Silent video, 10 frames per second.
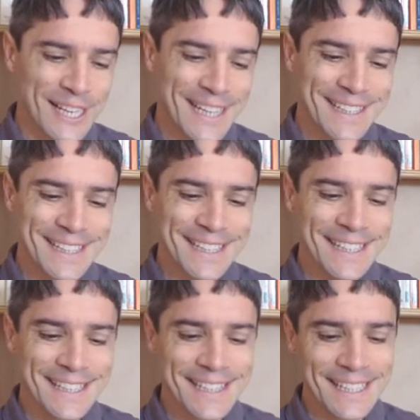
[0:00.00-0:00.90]
la
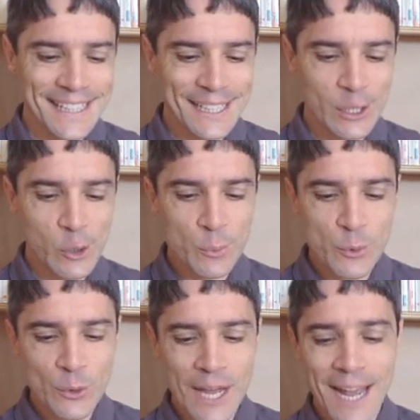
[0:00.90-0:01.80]
dignité
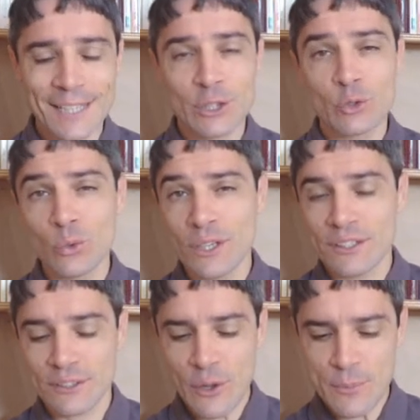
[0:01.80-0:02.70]
commune à tous
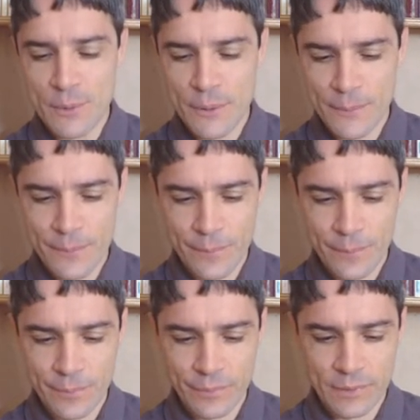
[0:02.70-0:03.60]
les hommes,
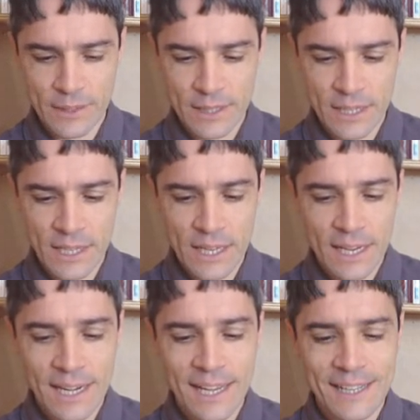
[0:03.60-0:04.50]

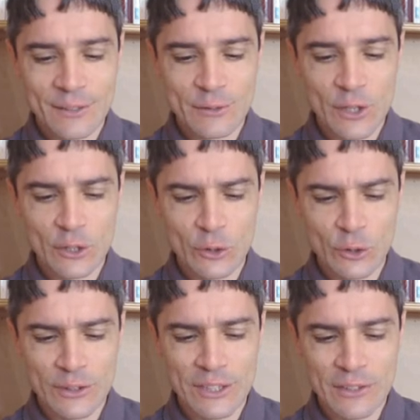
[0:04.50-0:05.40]
la révolte
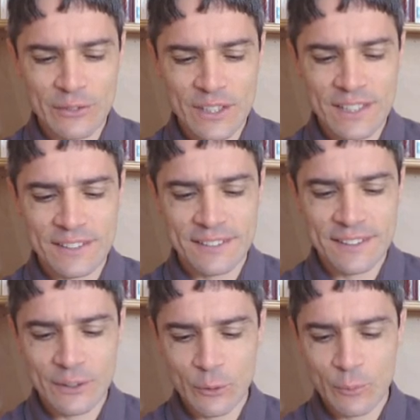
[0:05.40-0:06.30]

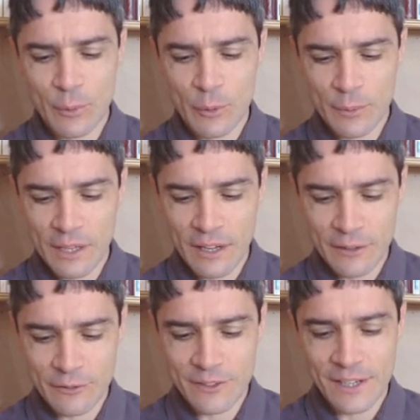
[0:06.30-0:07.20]
définissait une première
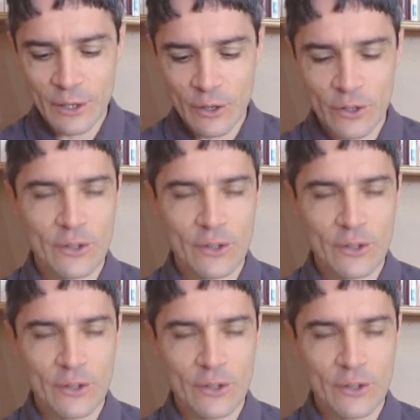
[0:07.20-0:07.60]
valeur.